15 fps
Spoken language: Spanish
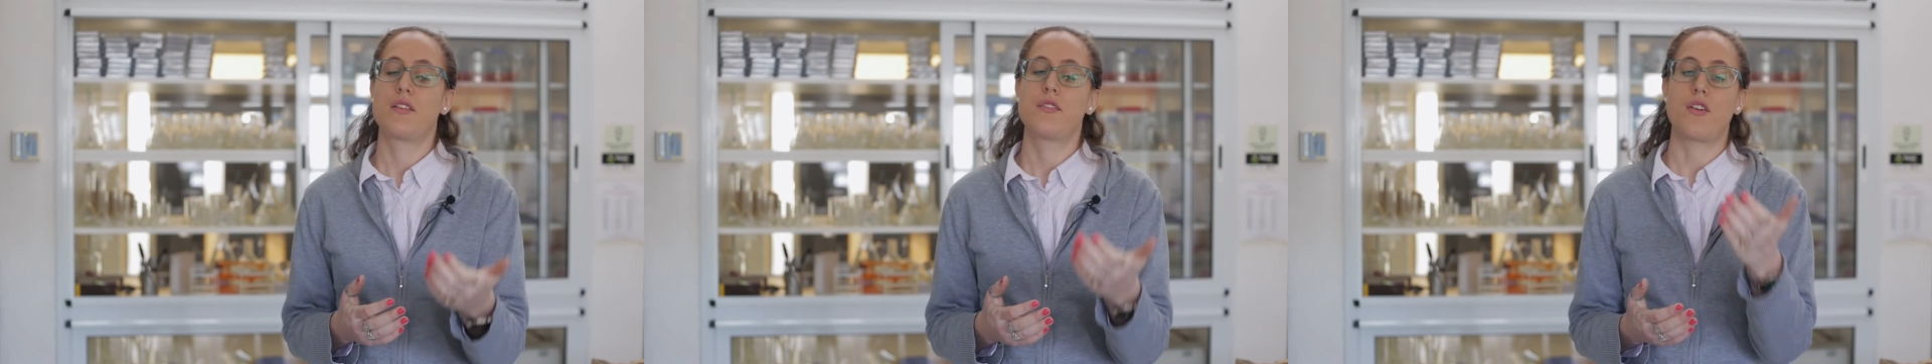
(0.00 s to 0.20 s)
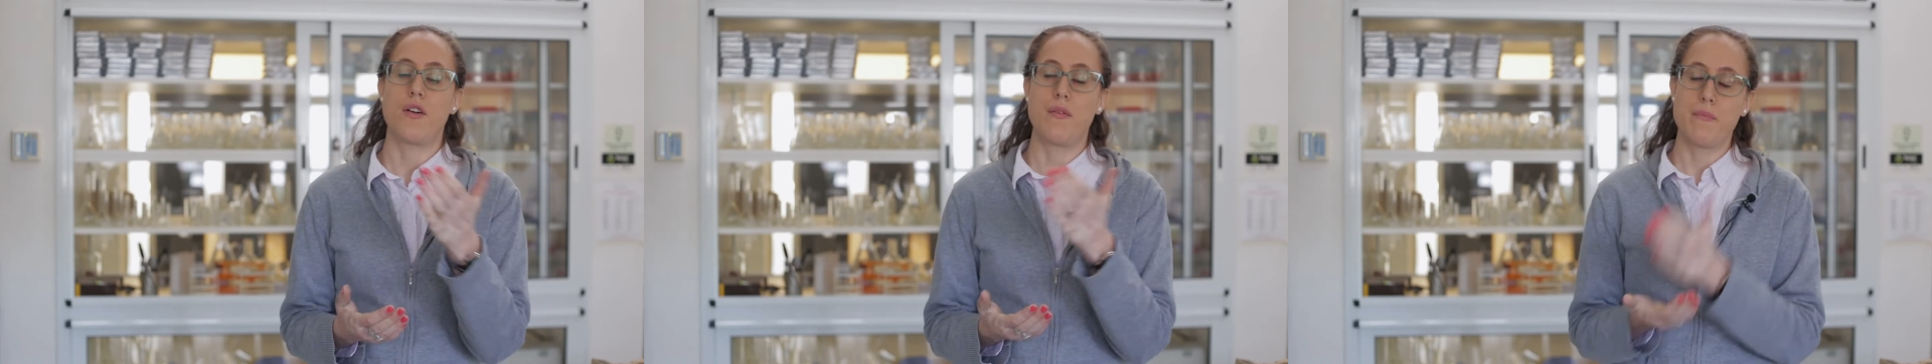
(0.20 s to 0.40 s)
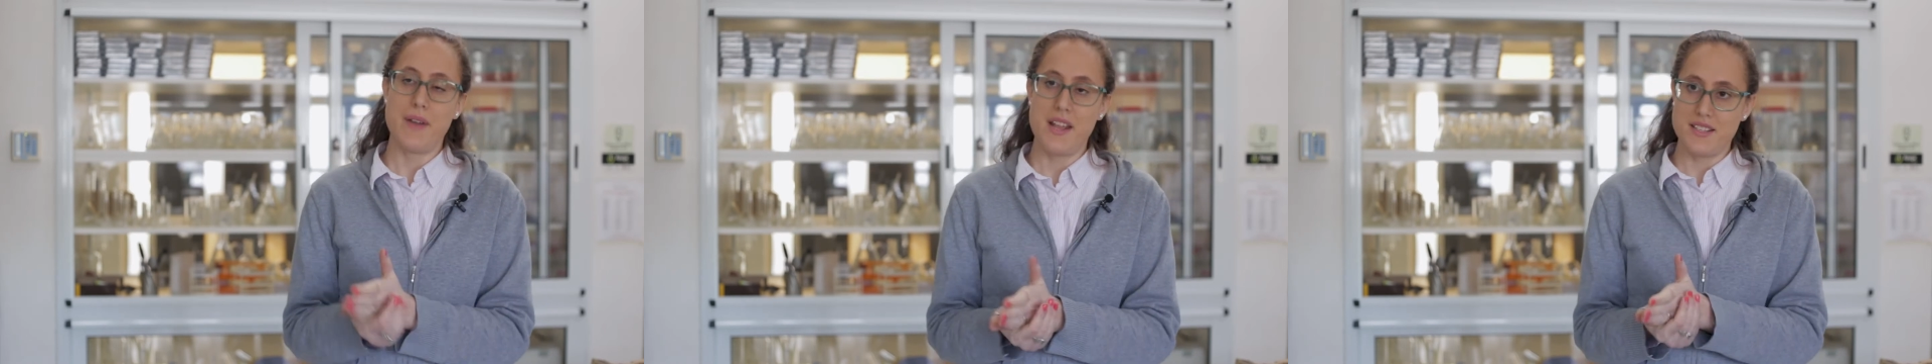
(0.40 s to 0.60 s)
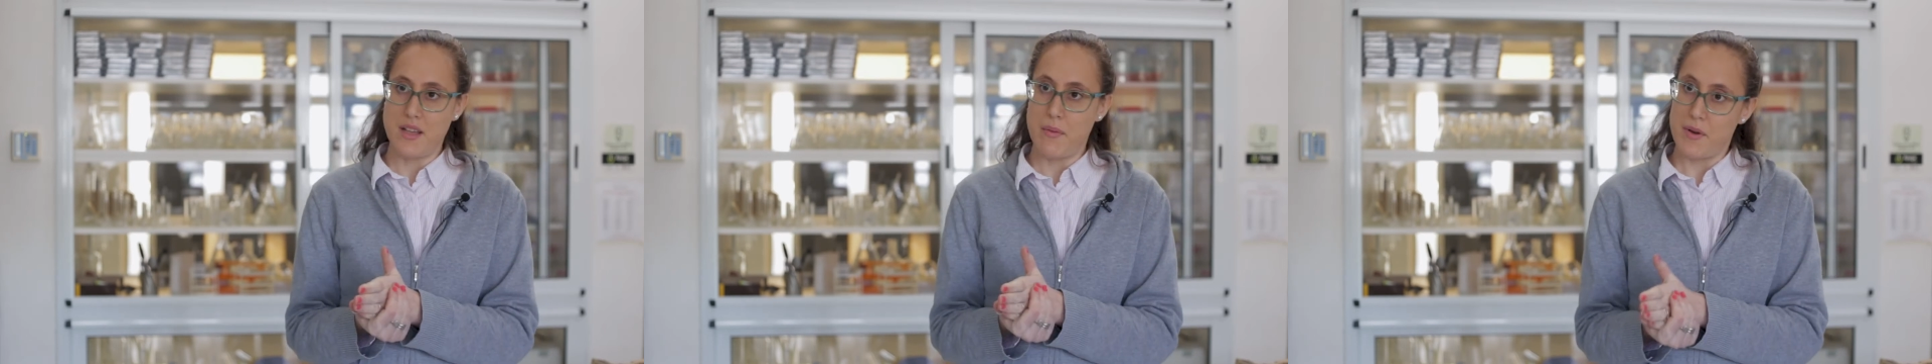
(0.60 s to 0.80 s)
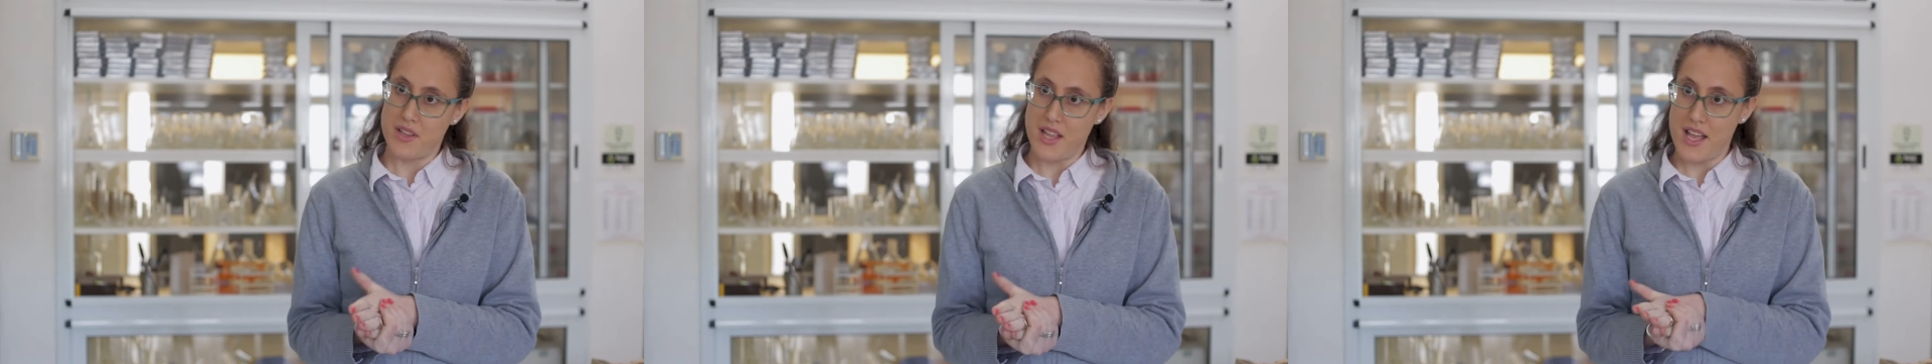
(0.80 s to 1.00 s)
romper
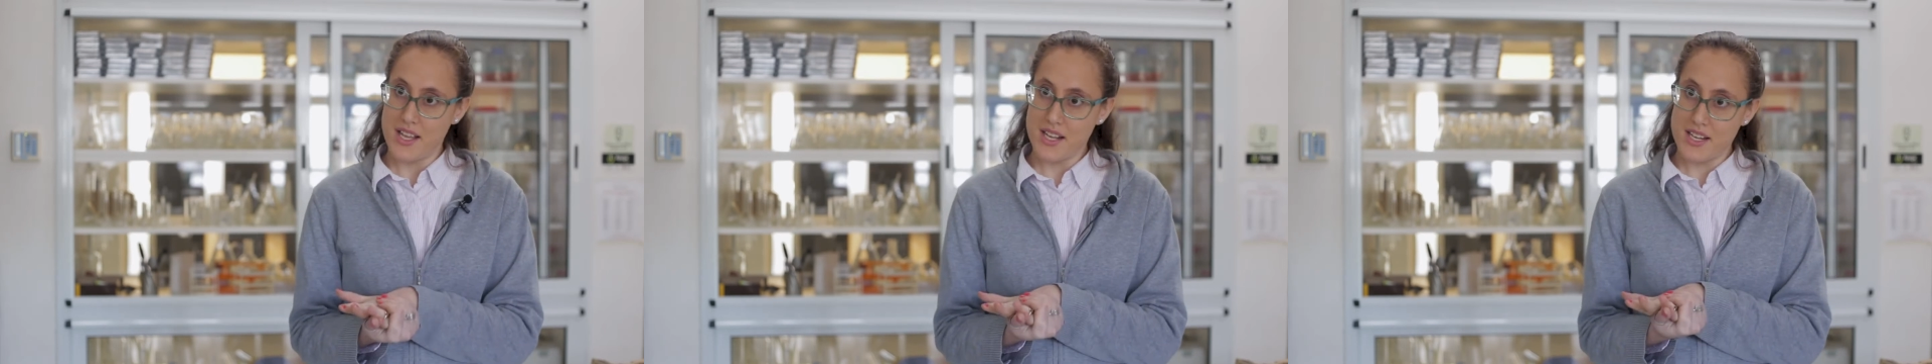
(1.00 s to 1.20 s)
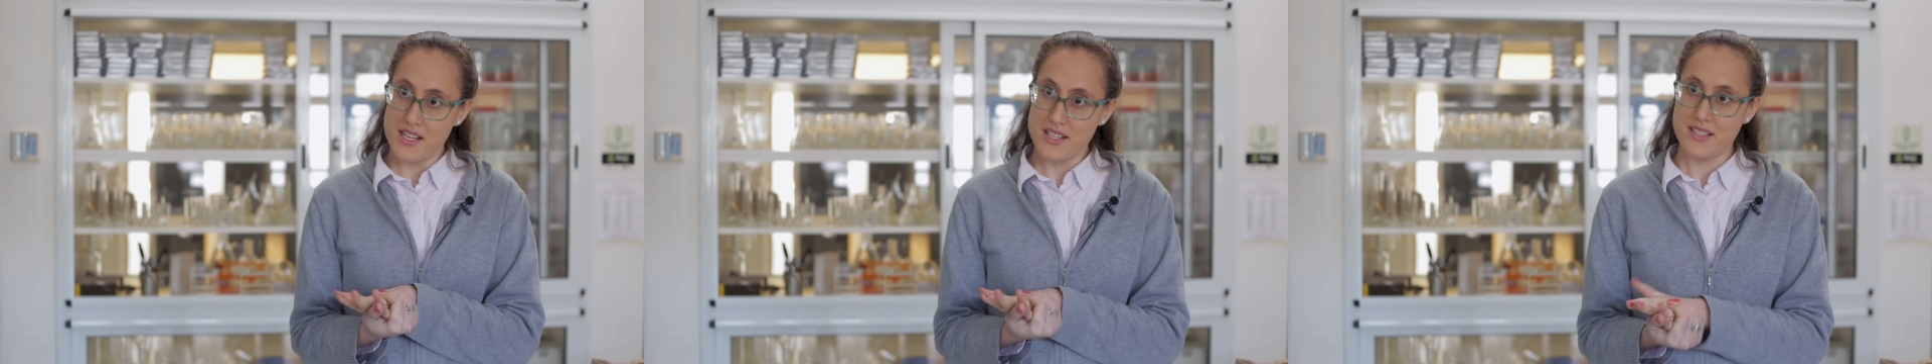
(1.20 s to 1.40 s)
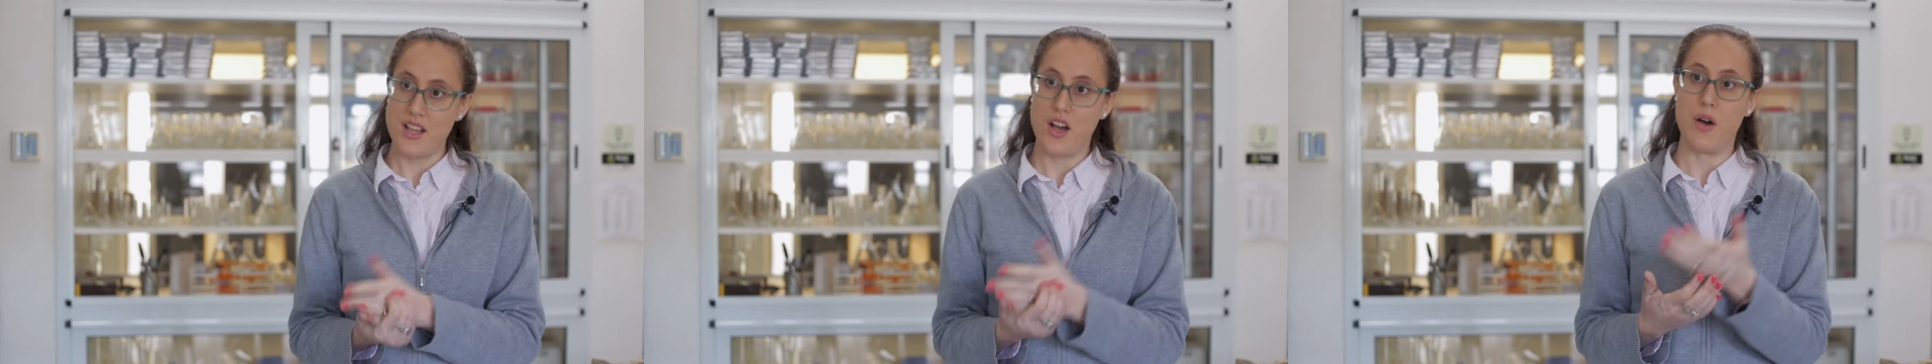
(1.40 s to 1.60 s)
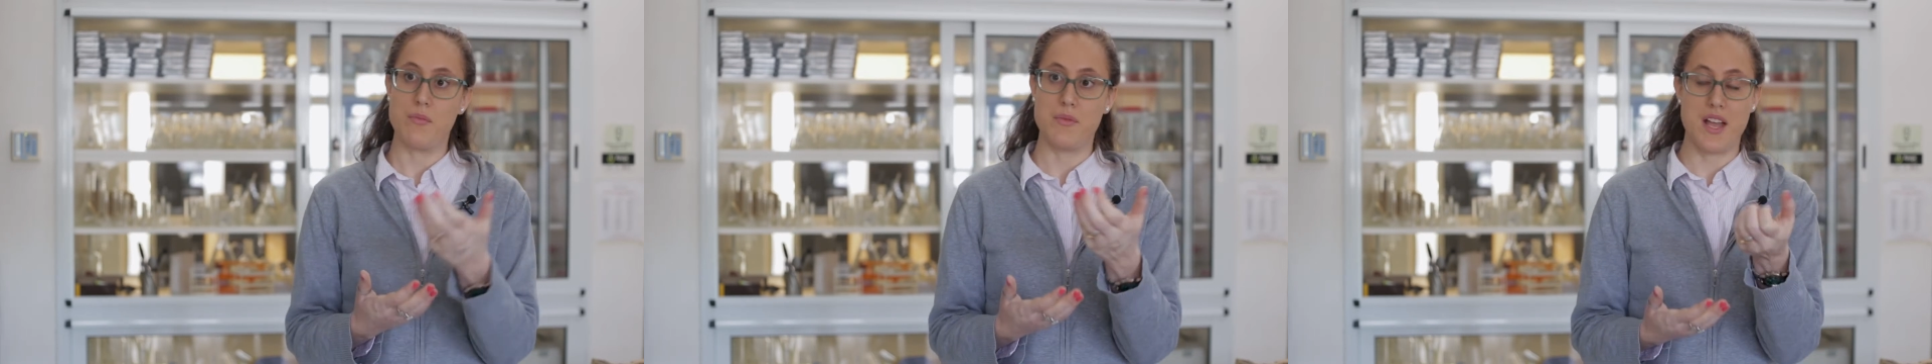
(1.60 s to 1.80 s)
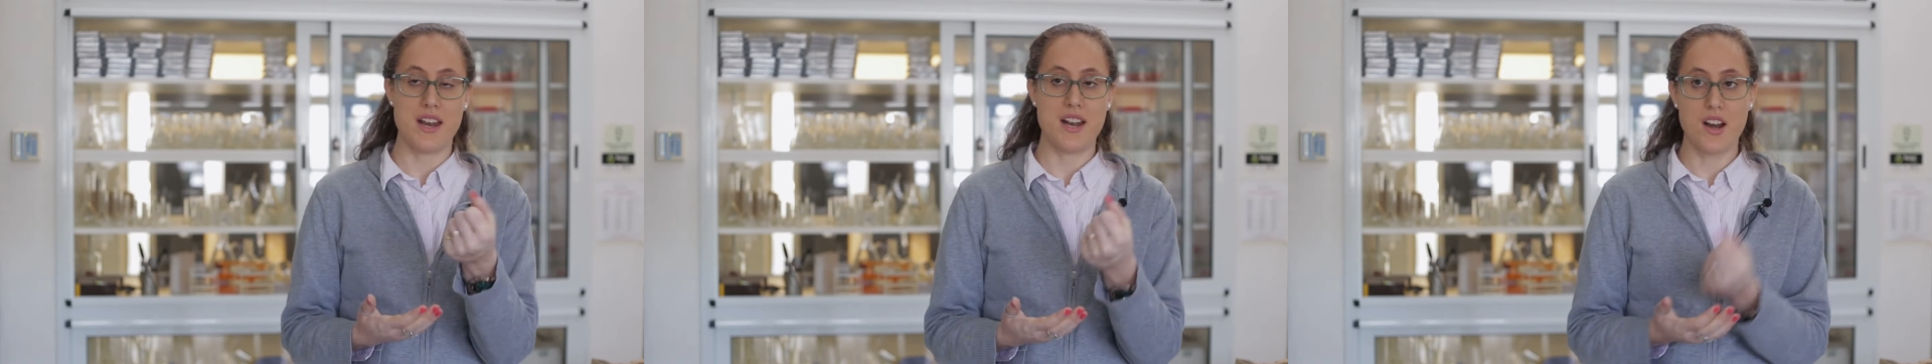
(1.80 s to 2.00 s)
esas proteínas,
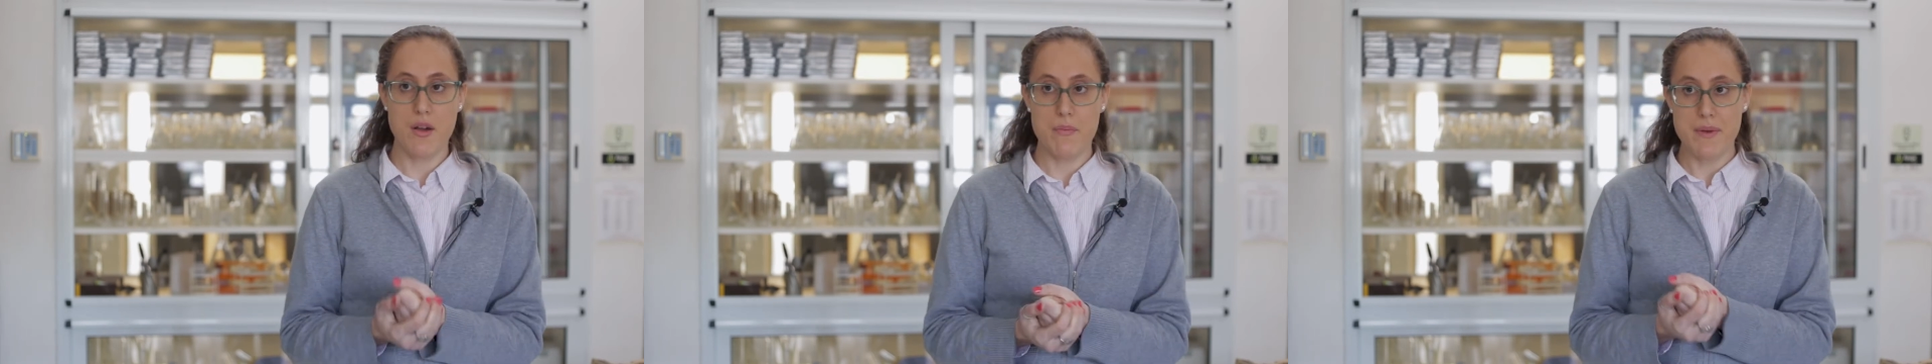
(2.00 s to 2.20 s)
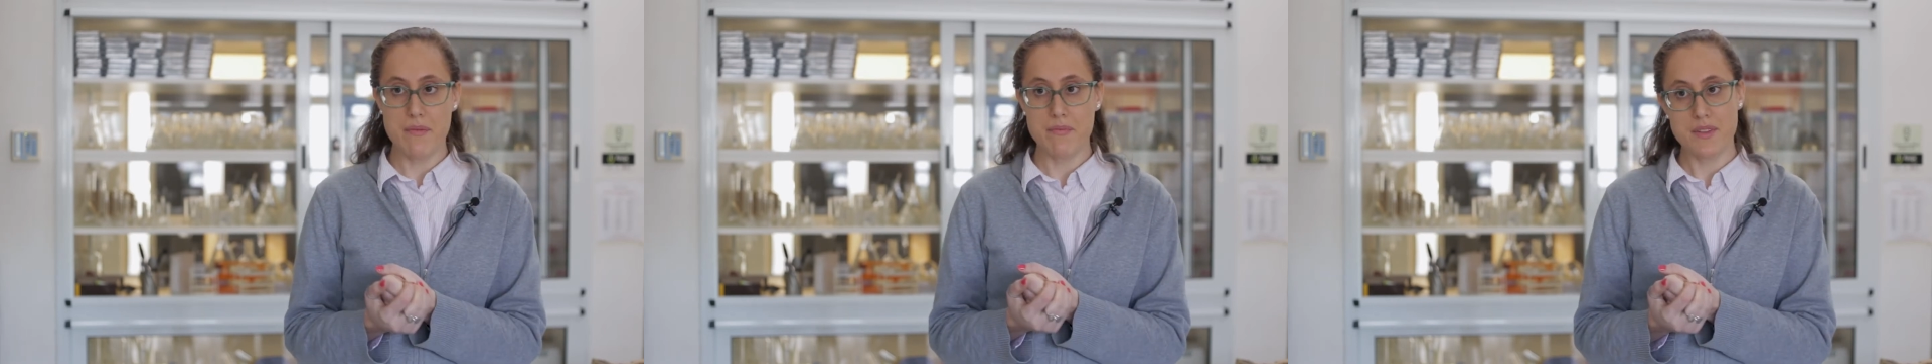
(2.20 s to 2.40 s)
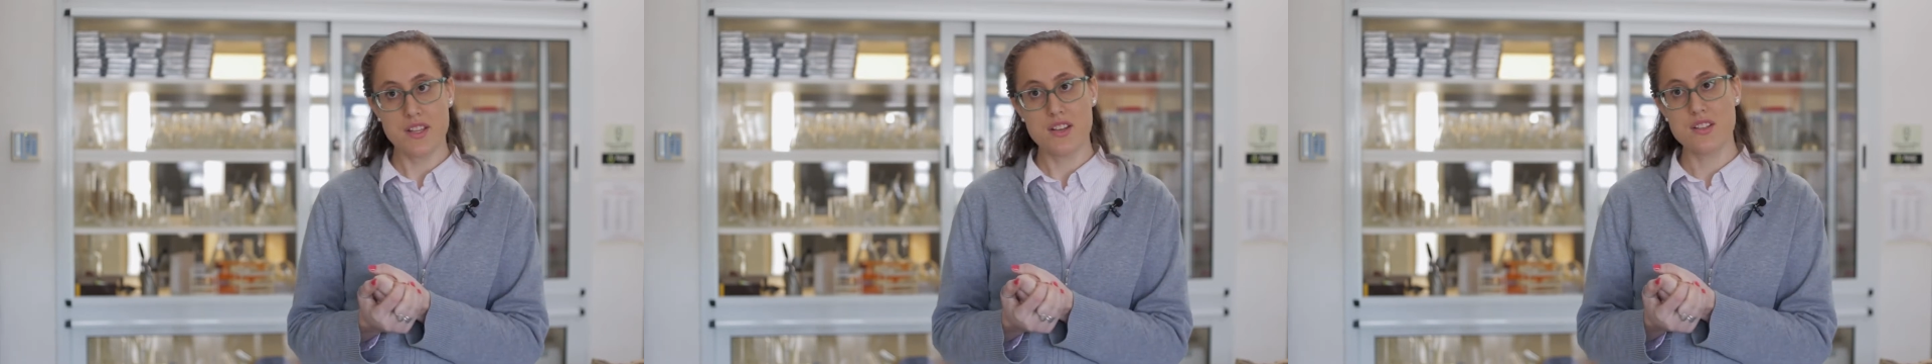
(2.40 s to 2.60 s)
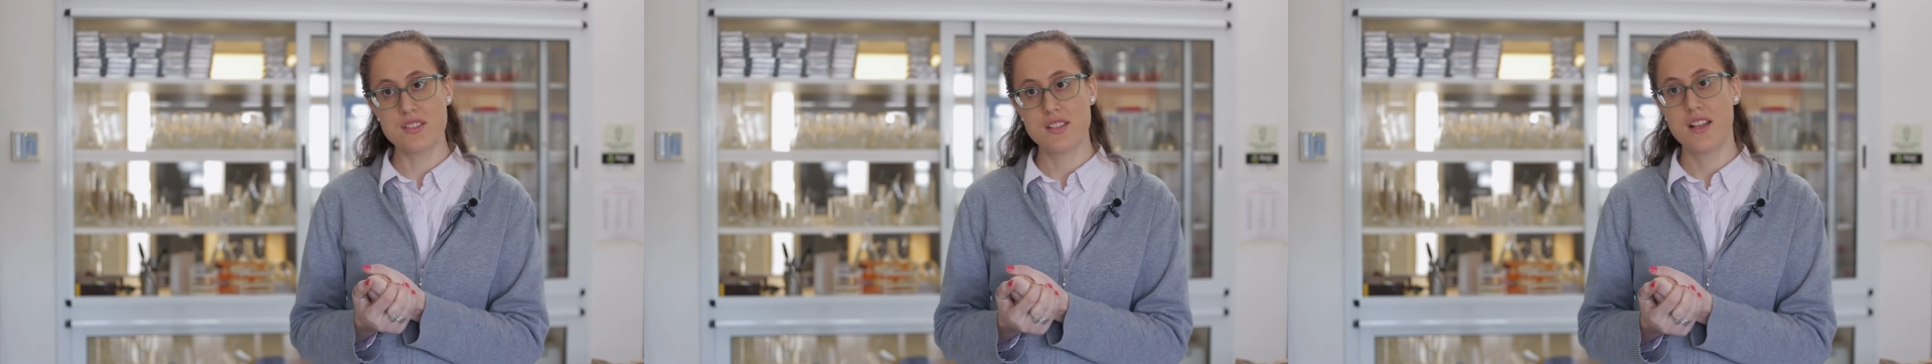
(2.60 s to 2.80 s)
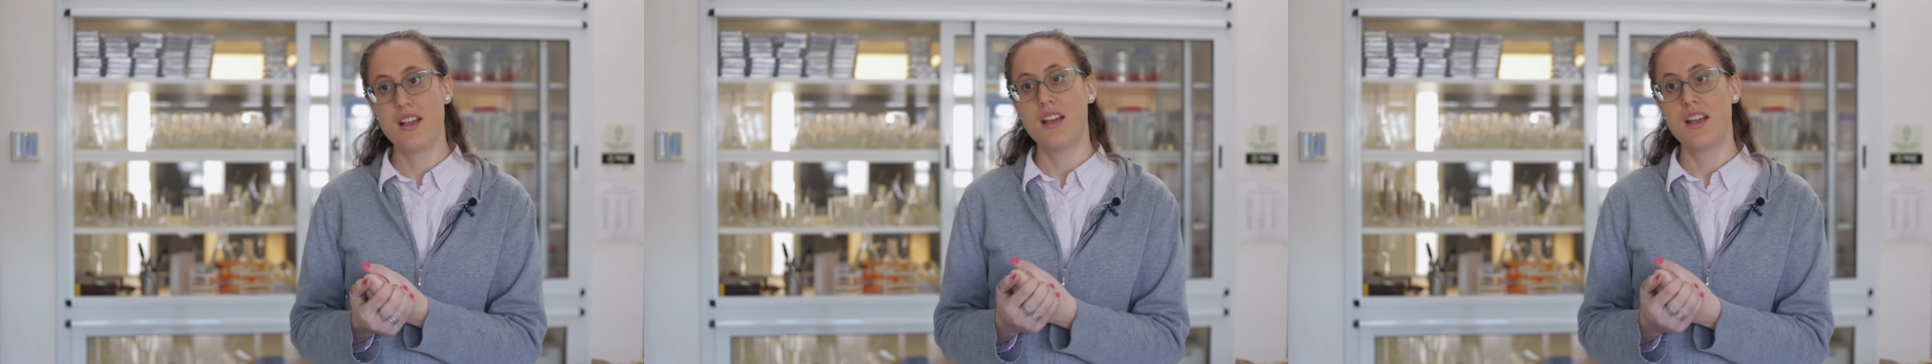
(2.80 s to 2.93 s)
obtener los péptidos